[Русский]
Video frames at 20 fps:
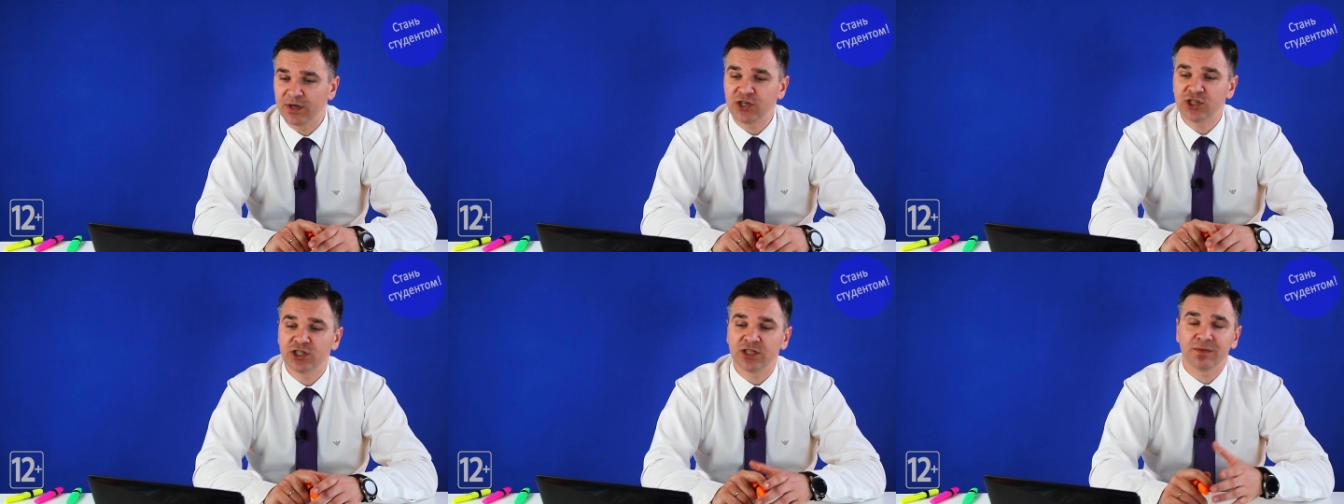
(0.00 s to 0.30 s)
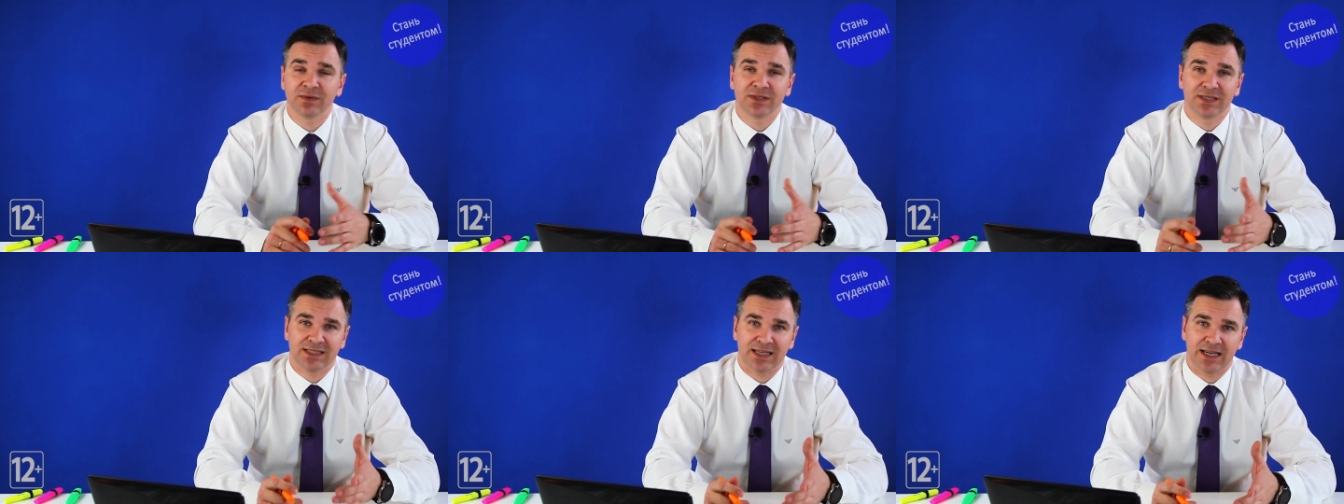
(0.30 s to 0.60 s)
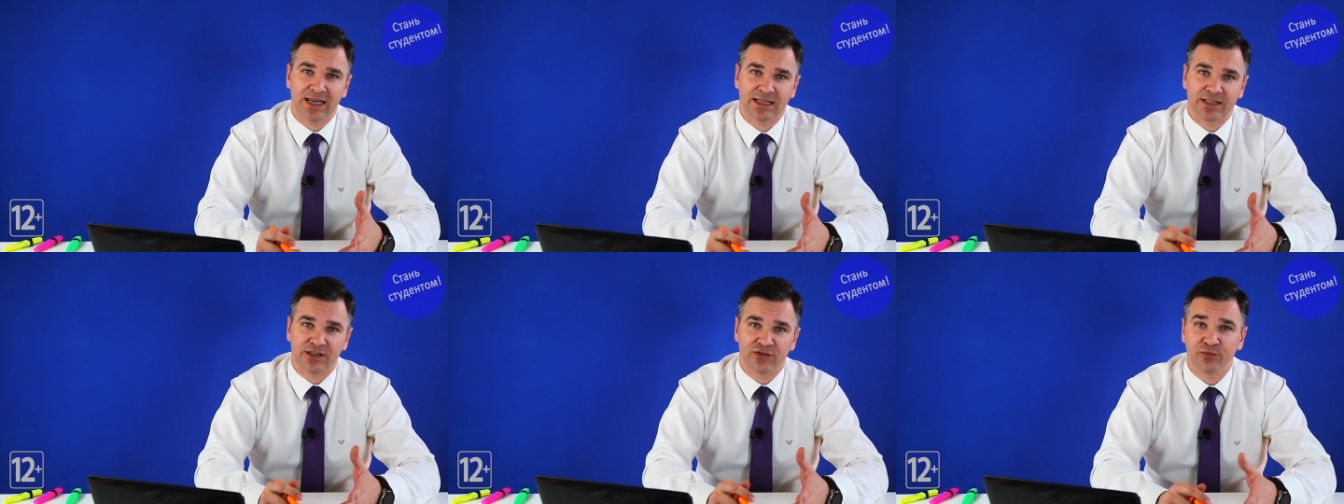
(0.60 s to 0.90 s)
личном
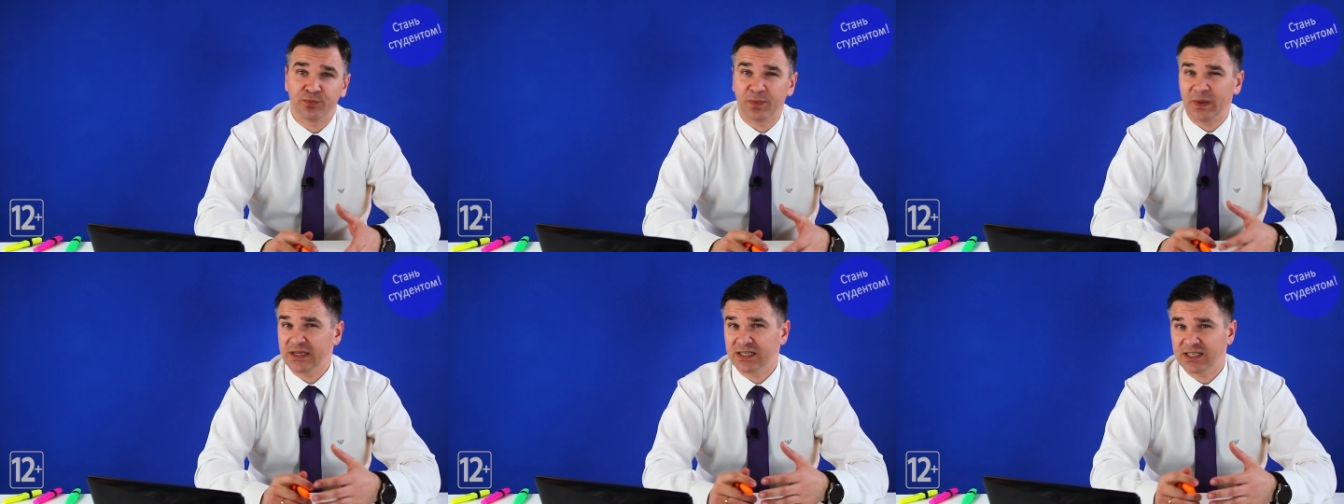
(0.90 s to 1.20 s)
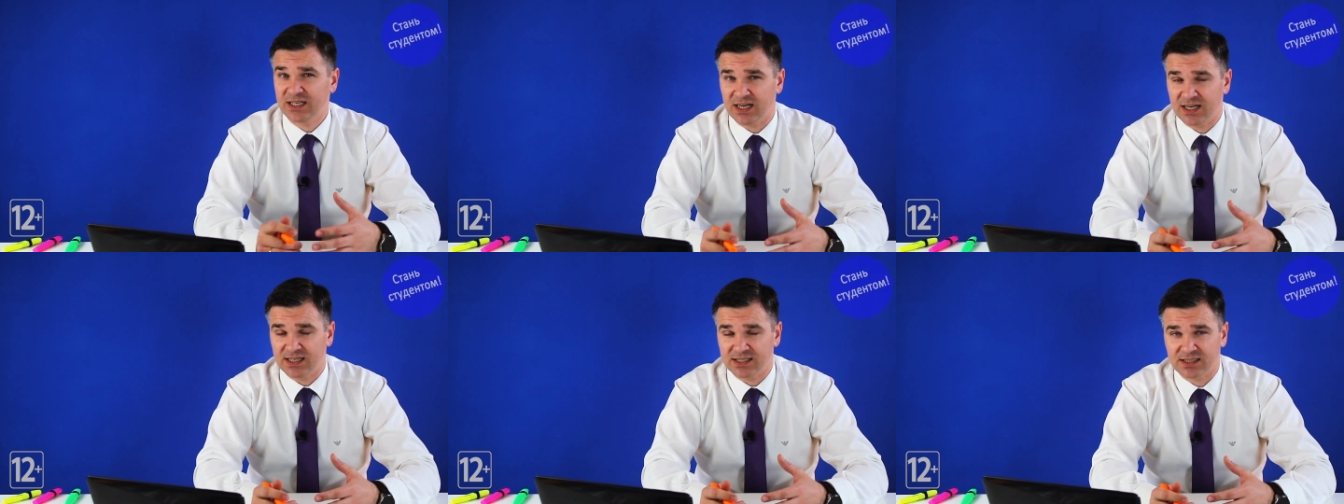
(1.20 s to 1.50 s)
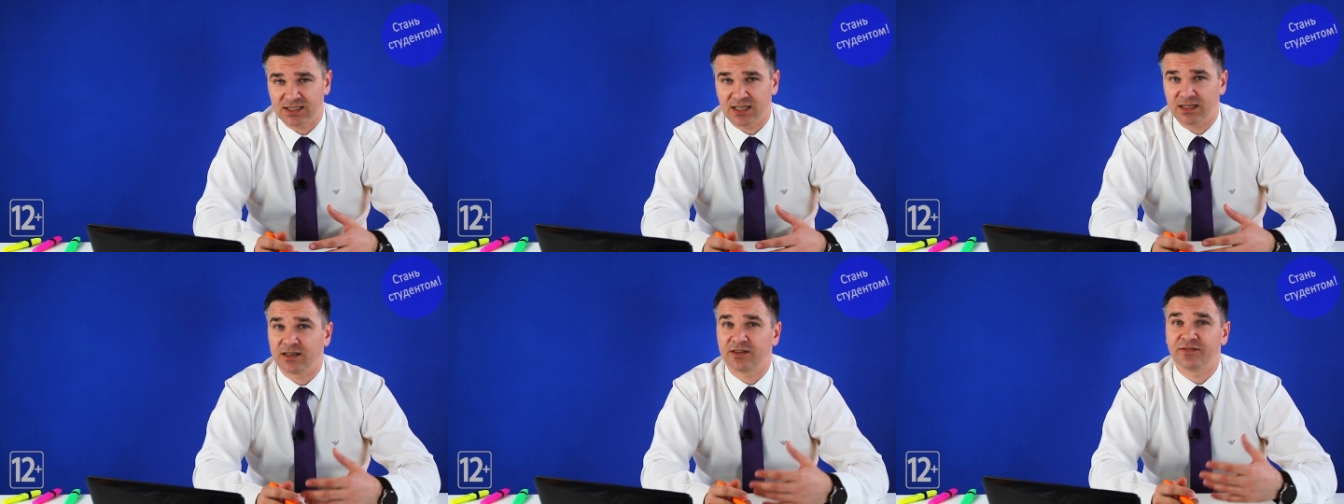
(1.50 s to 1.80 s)
сайте, в
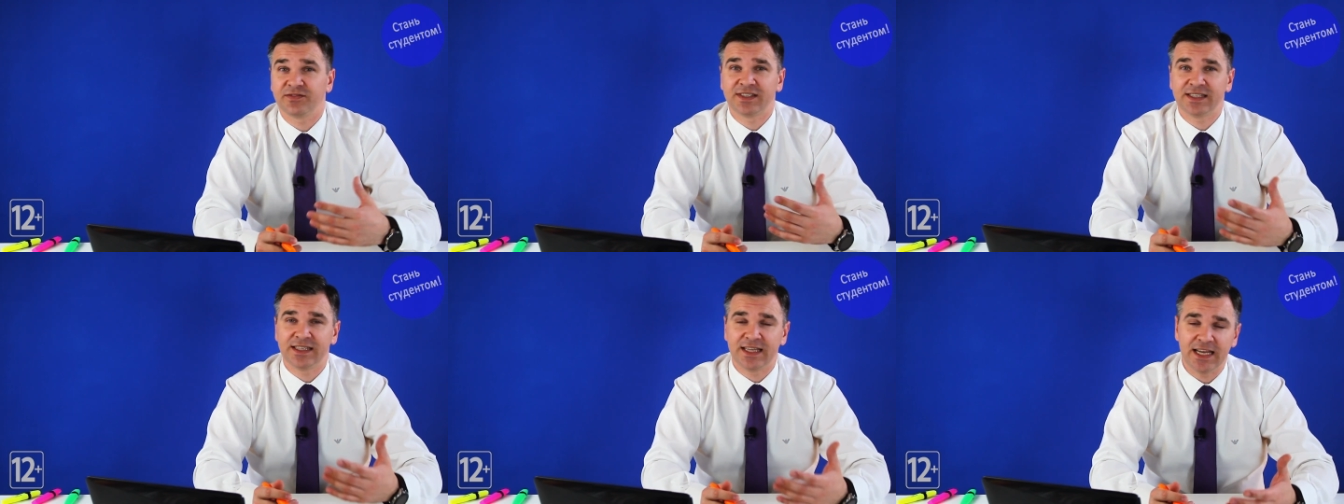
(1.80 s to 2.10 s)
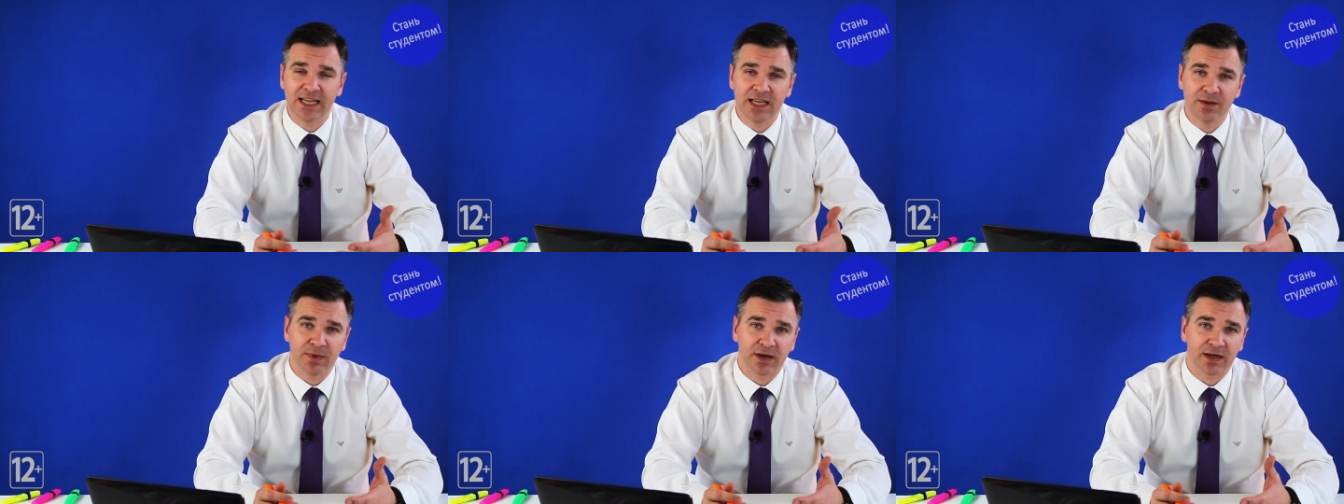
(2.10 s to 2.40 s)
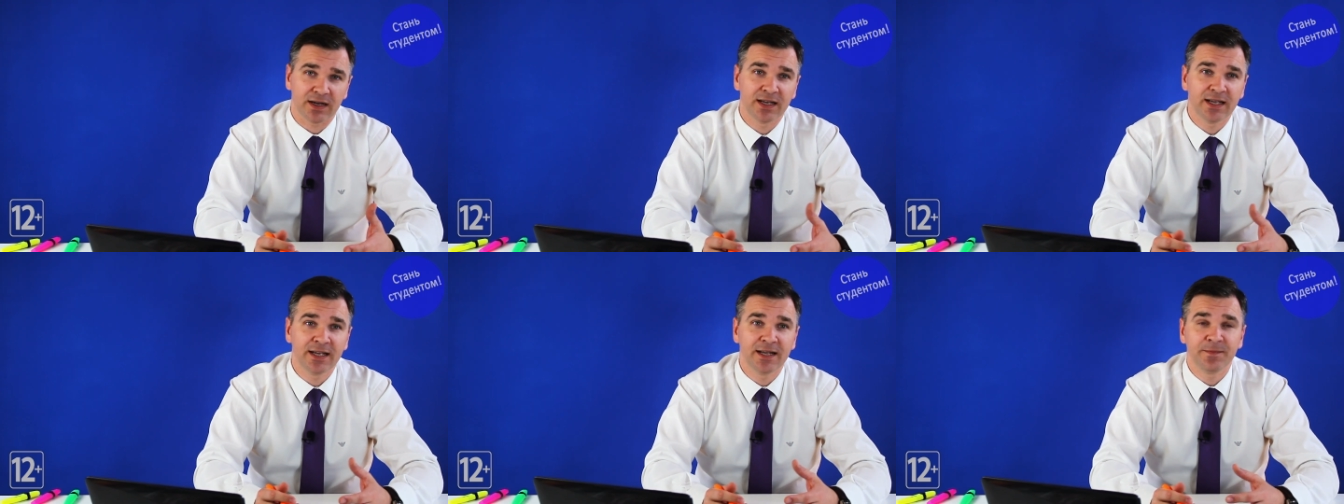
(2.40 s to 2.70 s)
подкастах, в стримах